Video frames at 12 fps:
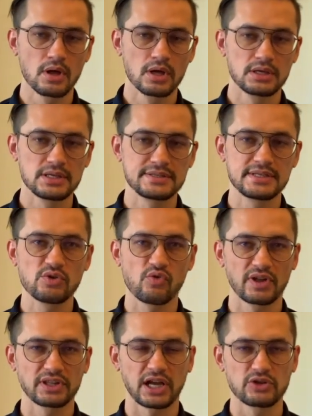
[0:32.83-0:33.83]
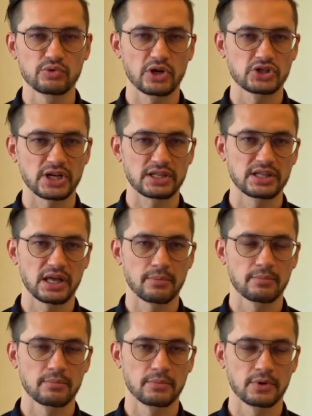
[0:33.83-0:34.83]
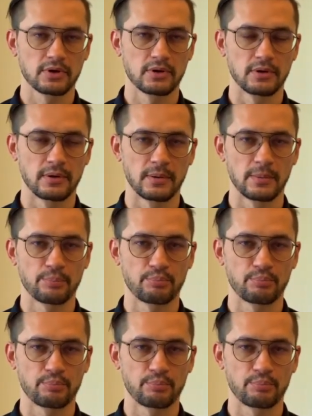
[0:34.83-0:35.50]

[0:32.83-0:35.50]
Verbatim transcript: Ici, on va traduire chaque terme euh,